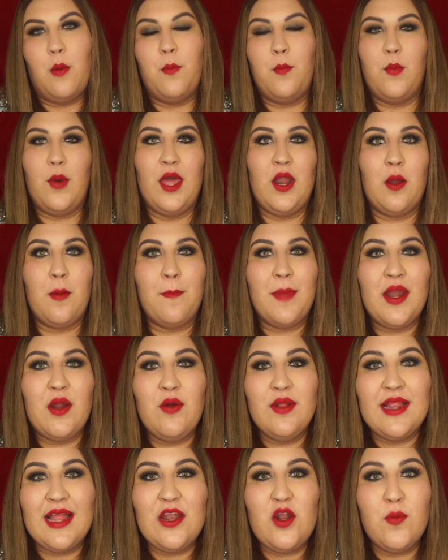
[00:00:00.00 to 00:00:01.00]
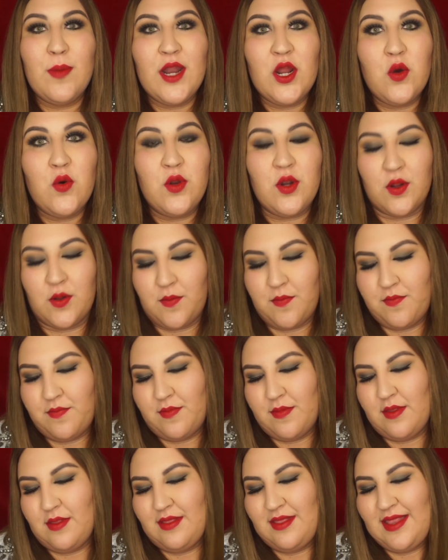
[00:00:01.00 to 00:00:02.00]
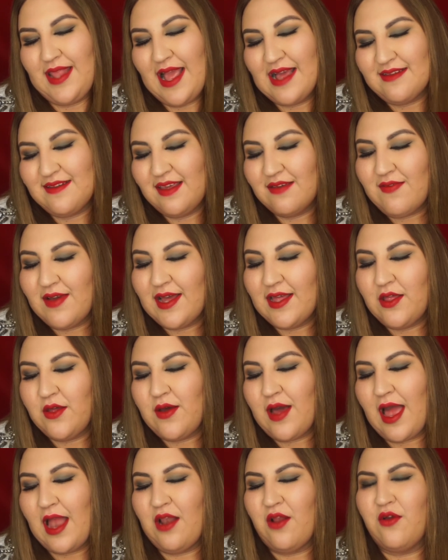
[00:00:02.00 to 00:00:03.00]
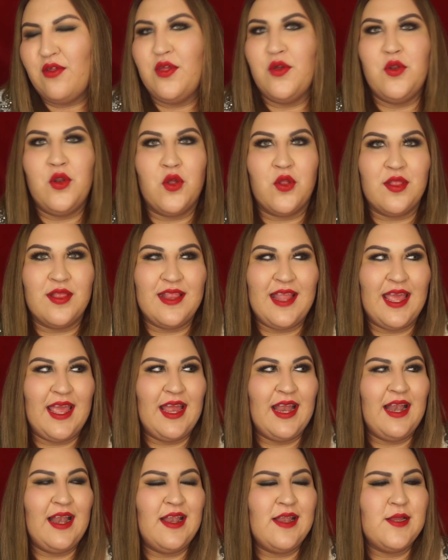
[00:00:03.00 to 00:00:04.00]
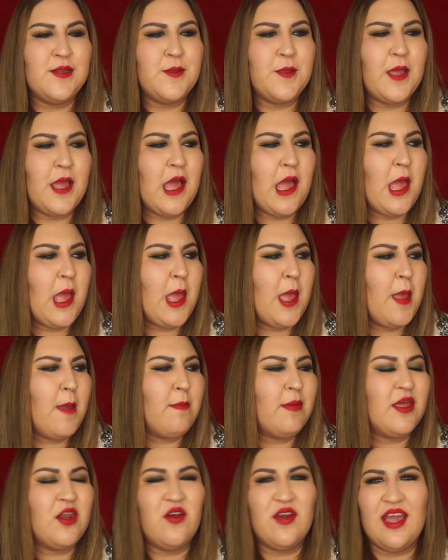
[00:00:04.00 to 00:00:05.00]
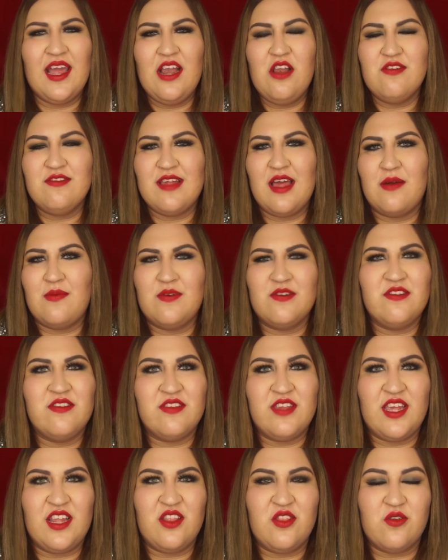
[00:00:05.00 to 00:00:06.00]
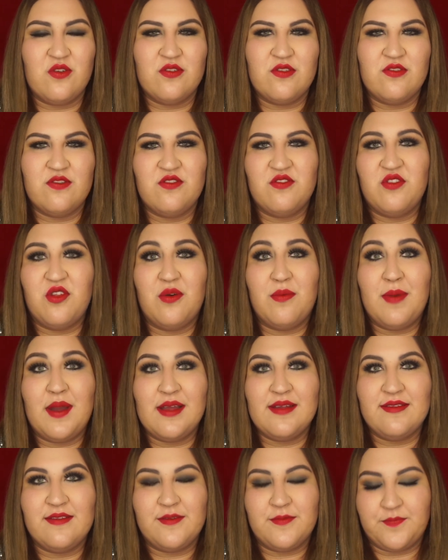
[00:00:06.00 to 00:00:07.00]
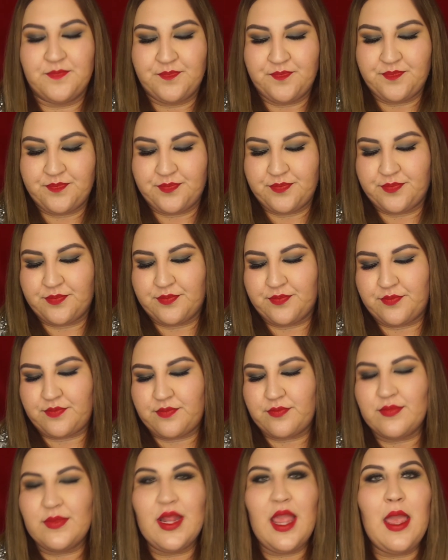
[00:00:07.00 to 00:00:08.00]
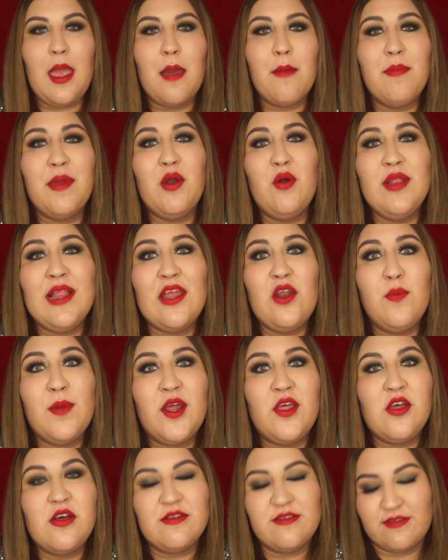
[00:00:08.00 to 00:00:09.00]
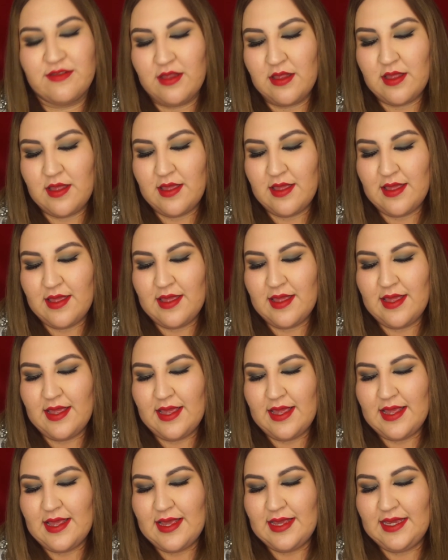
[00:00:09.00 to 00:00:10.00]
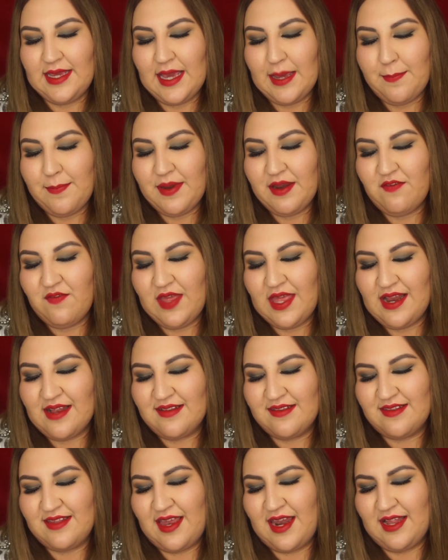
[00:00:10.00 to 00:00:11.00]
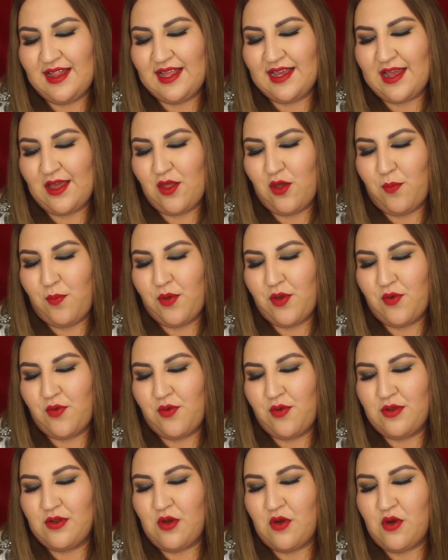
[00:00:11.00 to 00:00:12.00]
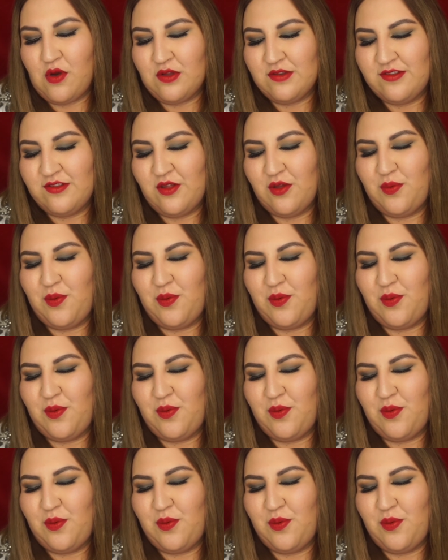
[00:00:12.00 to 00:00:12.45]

Bueno, pregunta número uno. ¿Te has llevado algo de un hotel? Ah, creo que los jaboncitos nomás. Pregunta número dos. ¿Qué prefieres ser atacado por un oso,